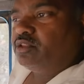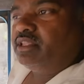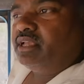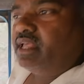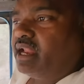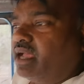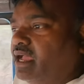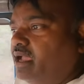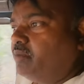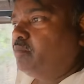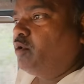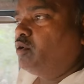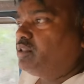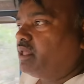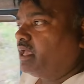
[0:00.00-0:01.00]
तो दिख रहा है
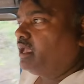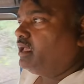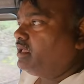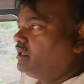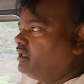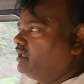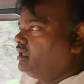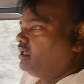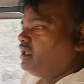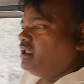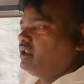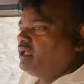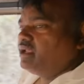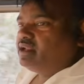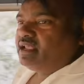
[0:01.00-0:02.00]
बहुत
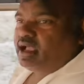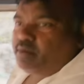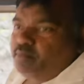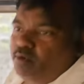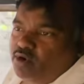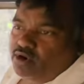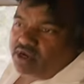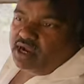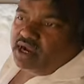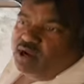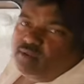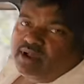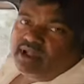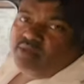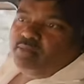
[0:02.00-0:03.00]
है लेकिन यहाँ बोर्ड लगा
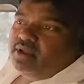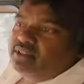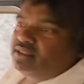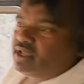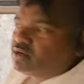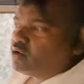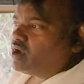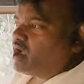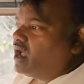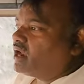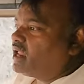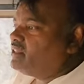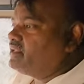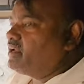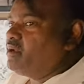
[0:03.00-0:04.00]
हुआ कि बंदर को
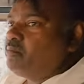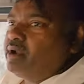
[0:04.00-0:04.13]
खाना देना